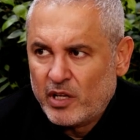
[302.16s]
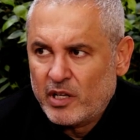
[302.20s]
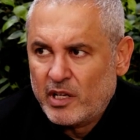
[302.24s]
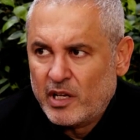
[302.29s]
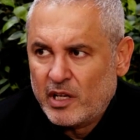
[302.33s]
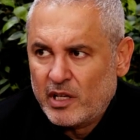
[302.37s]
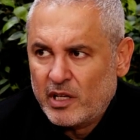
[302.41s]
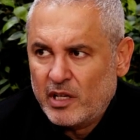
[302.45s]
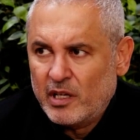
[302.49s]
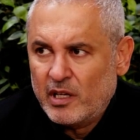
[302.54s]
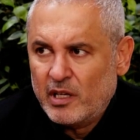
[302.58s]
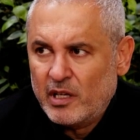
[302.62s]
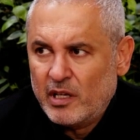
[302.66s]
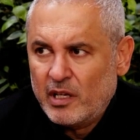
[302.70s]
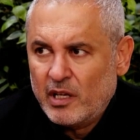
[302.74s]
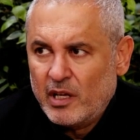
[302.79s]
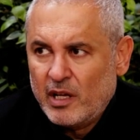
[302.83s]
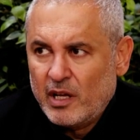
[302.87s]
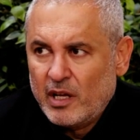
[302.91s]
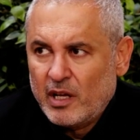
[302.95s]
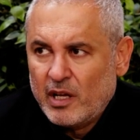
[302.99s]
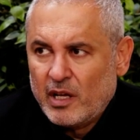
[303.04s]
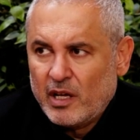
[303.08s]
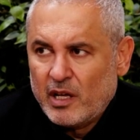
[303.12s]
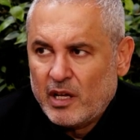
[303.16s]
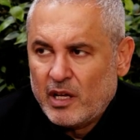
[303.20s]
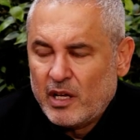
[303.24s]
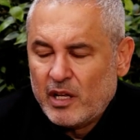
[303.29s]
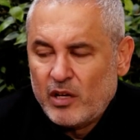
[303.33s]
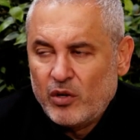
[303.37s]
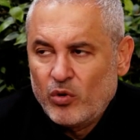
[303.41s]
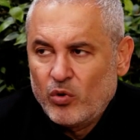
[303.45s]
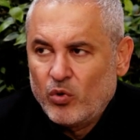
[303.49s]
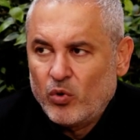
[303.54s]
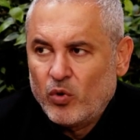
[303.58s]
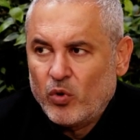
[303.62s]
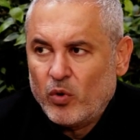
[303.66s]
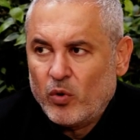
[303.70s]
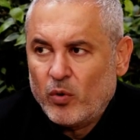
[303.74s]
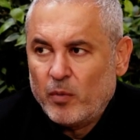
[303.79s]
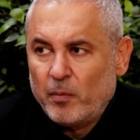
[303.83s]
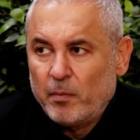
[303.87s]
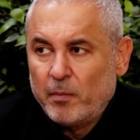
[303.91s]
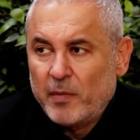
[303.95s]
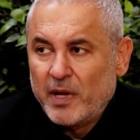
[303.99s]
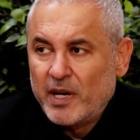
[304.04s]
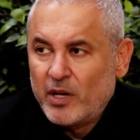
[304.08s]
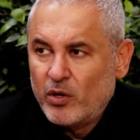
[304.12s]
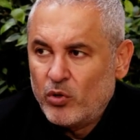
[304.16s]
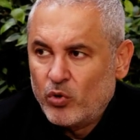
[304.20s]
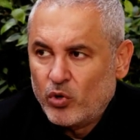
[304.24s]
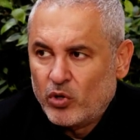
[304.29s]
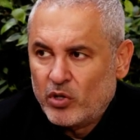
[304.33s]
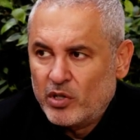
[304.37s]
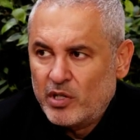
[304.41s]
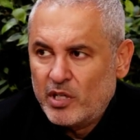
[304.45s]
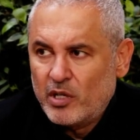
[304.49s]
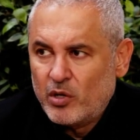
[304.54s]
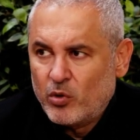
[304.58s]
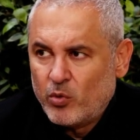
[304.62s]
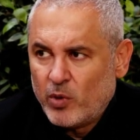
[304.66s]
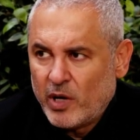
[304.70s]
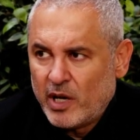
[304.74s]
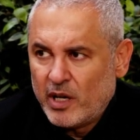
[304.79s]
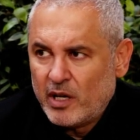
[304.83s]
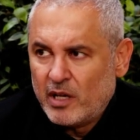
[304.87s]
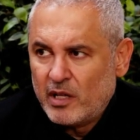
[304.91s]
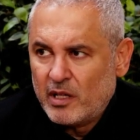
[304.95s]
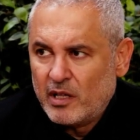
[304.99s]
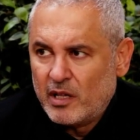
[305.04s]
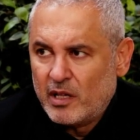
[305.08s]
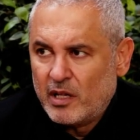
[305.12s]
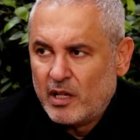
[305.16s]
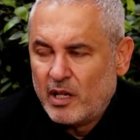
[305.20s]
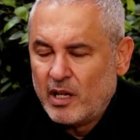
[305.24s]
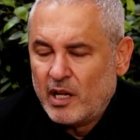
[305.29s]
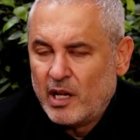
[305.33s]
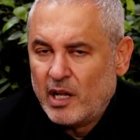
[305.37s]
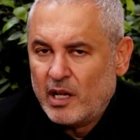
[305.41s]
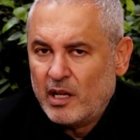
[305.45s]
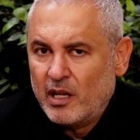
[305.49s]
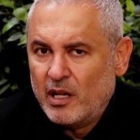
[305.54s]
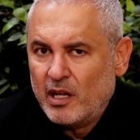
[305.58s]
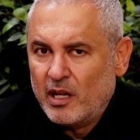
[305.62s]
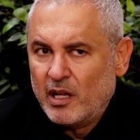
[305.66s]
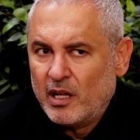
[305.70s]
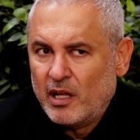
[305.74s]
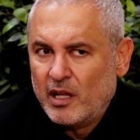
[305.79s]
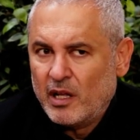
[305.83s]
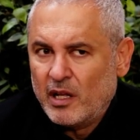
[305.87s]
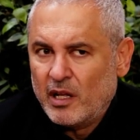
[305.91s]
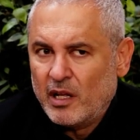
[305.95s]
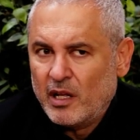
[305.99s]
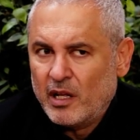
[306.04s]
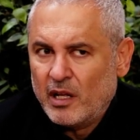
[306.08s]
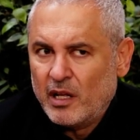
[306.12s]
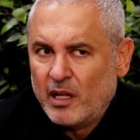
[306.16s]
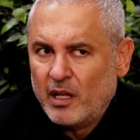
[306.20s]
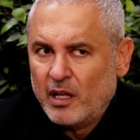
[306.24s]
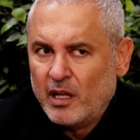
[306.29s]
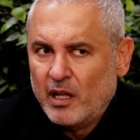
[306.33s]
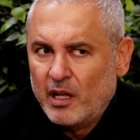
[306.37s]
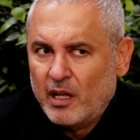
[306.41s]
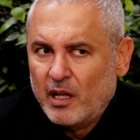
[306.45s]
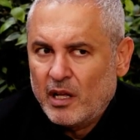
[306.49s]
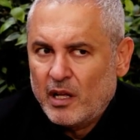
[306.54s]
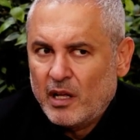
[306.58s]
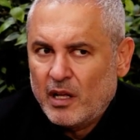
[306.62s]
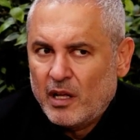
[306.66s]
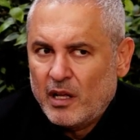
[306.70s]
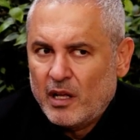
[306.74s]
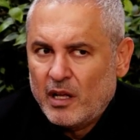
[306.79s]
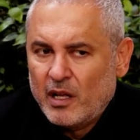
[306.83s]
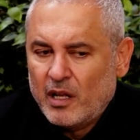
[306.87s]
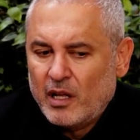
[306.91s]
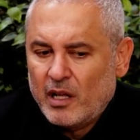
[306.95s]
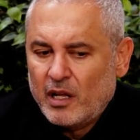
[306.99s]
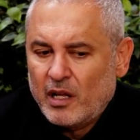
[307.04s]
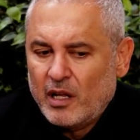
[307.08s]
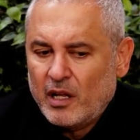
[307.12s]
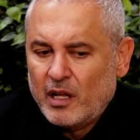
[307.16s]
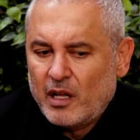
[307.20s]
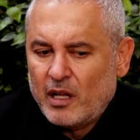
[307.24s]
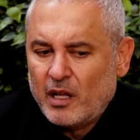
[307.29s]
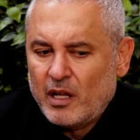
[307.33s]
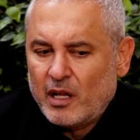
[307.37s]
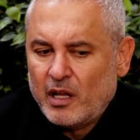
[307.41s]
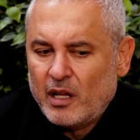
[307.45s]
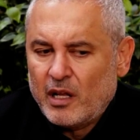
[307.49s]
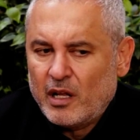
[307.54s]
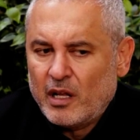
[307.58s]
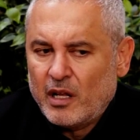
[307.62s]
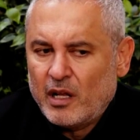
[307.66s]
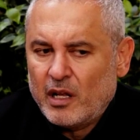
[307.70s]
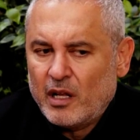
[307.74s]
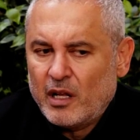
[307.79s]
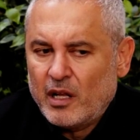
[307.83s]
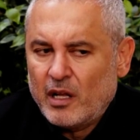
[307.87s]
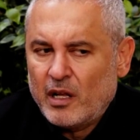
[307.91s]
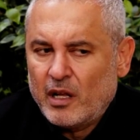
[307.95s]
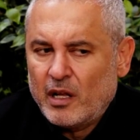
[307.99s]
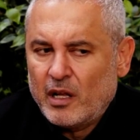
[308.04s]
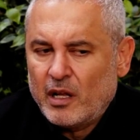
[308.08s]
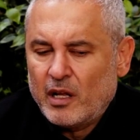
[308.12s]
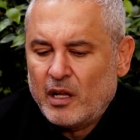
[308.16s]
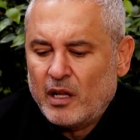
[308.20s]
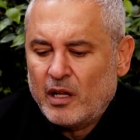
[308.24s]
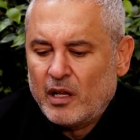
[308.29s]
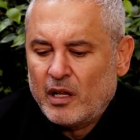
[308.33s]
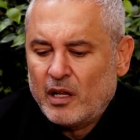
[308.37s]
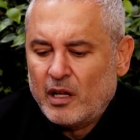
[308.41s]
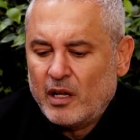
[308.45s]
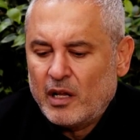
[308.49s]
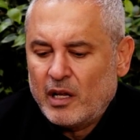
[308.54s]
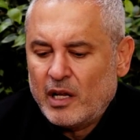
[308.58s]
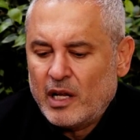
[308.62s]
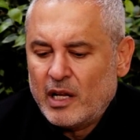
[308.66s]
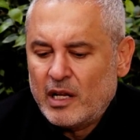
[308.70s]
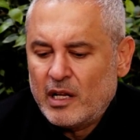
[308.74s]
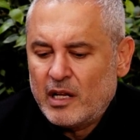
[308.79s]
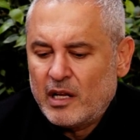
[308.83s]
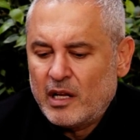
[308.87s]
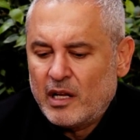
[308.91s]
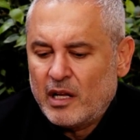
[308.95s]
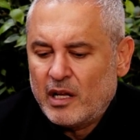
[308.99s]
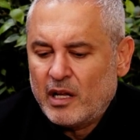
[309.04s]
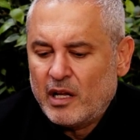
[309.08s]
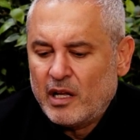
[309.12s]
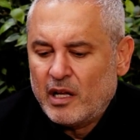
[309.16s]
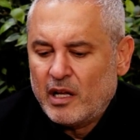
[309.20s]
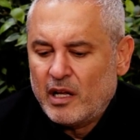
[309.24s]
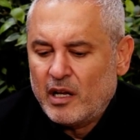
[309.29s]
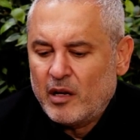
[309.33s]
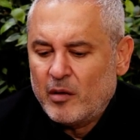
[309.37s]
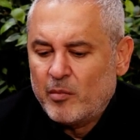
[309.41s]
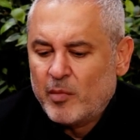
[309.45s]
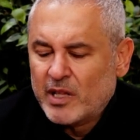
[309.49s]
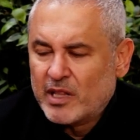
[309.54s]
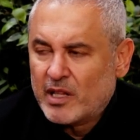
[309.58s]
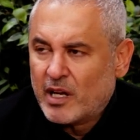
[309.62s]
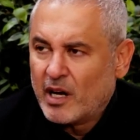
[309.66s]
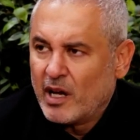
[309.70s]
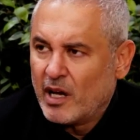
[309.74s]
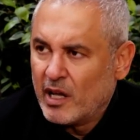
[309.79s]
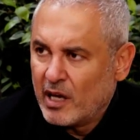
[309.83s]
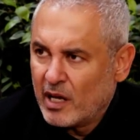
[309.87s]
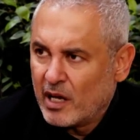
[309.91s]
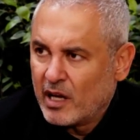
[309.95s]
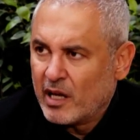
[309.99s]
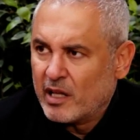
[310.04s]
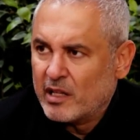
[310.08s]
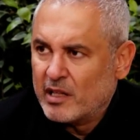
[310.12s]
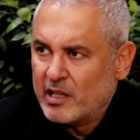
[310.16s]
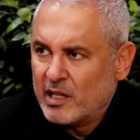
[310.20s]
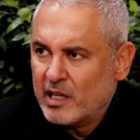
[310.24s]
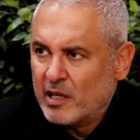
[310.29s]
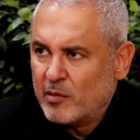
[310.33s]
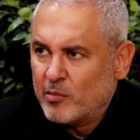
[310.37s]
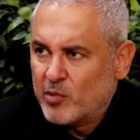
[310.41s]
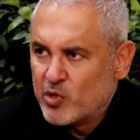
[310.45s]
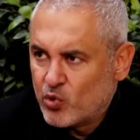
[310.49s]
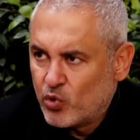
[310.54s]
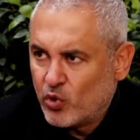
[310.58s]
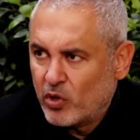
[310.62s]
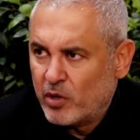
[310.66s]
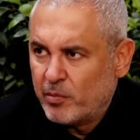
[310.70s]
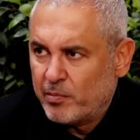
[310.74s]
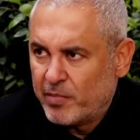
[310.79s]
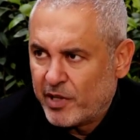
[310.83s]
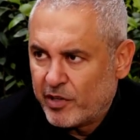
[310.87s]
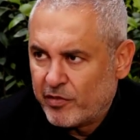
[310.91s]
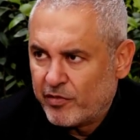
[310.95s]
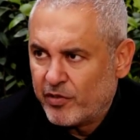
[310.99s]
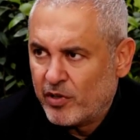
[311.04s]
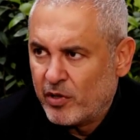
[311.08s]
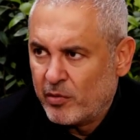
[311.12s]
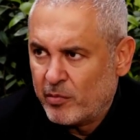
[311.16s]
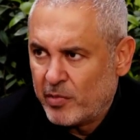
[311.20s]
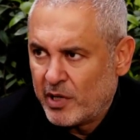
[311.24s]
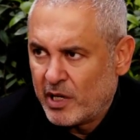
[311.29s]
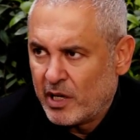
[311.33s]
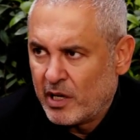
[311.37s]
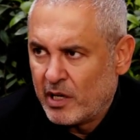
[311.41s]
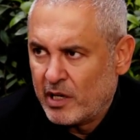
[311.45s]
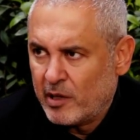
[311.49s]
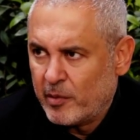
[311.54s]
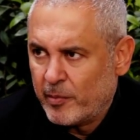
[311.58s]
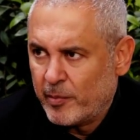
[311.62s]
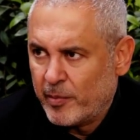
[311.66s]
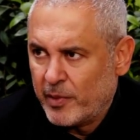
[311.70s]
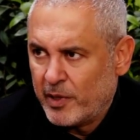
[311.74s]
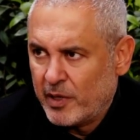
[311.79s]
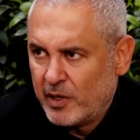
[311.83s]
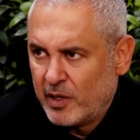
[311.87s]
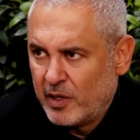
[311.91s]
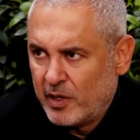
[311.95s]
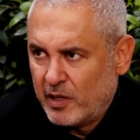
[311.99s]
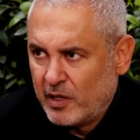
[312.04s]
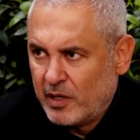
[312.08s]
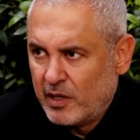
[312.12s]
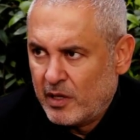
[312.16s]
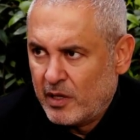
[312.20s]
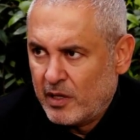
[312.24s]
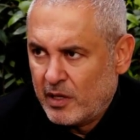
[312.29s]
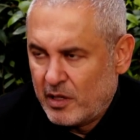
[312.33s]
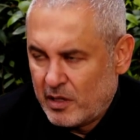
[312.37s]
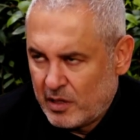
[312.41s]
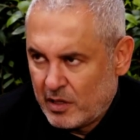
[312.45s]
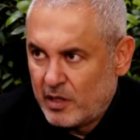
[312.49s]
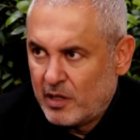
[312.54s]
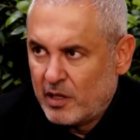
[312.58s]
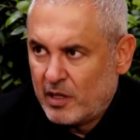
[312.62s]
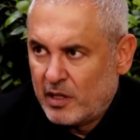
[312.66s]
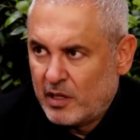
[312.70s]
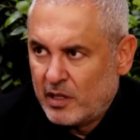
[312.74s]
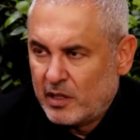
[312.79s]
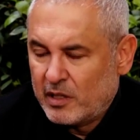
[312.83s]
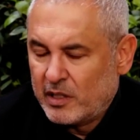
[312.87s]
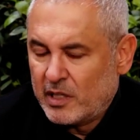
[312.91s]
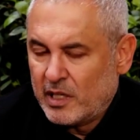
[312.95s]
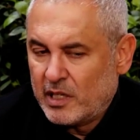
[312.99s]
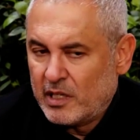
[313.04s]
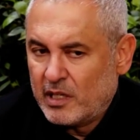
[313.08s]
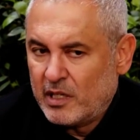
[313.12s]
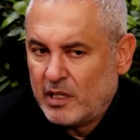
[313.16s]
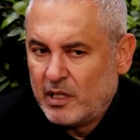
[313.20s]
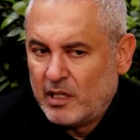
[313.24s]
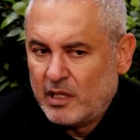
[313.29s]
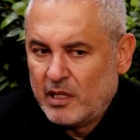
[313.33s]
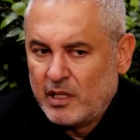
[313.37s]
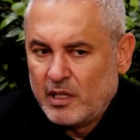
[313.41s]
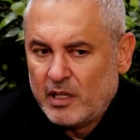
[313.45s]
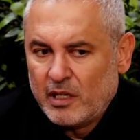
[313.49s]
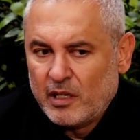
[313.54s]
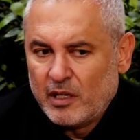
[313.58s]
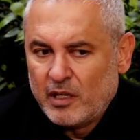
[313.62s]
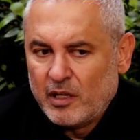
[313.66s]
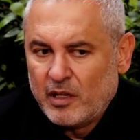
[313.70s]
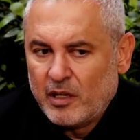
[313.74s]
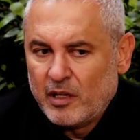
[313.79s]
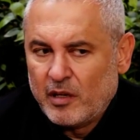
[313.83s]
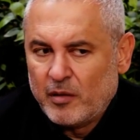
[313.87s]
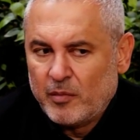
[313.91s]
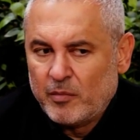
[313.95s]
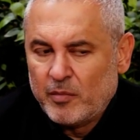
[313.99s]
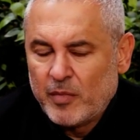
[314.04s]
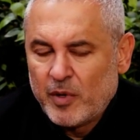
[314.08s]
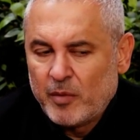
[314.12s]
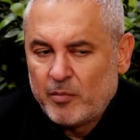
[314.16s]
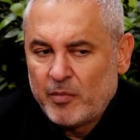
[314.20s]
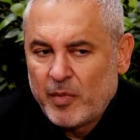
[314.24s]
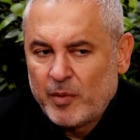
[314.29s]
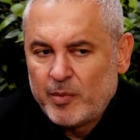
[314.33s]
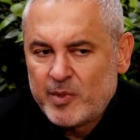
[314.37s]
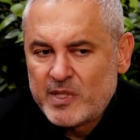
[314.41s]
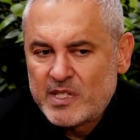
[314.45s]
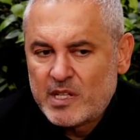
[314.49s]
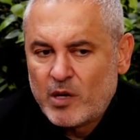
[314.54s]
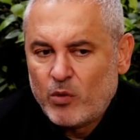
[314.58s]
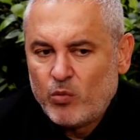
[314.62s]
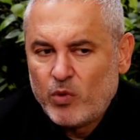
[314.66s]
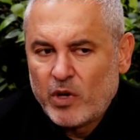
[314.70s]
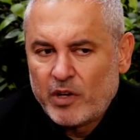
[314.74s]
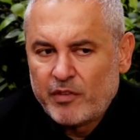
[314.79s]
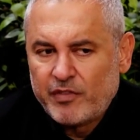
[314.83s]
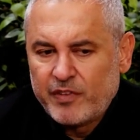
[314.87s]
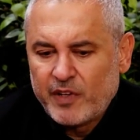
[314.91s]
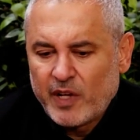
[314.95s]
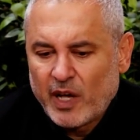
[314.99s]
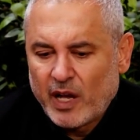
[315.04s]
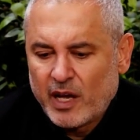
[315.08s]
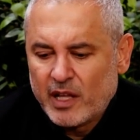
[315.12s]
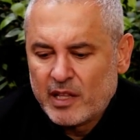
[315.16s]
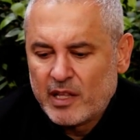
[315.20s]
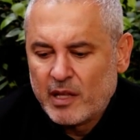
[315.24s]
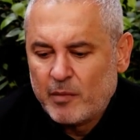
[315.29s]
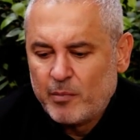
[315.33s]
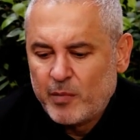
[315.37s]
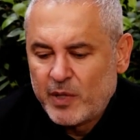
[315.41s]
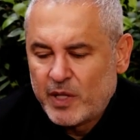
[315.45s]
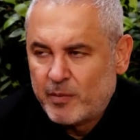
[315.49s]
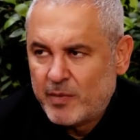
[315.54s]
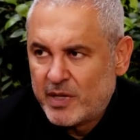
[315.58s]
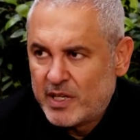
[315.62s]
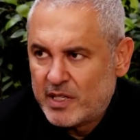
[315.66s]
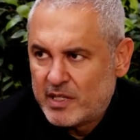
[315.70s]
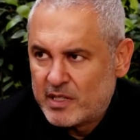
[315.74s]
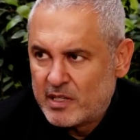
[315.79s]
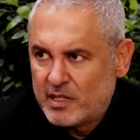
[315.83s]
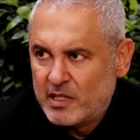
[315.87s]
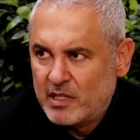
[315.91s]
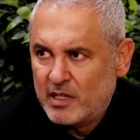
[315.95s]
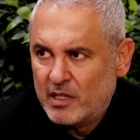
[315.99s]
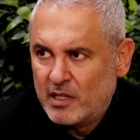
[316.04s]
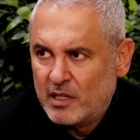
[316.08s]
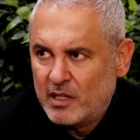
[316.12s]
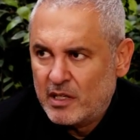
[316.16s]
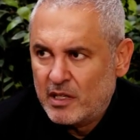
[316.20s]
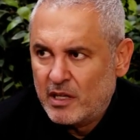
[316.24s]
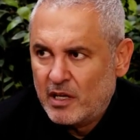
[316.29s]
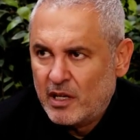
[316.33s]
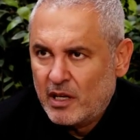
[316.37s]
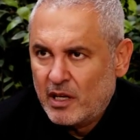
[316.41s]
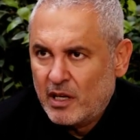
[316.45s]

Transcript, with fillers: عندنا اياه انه منه كثير وقت لل آه، للمطرح اللي اخذناه بسوق البارفان بالعالم اه يعني ما بتصور في حدا بثمان سنين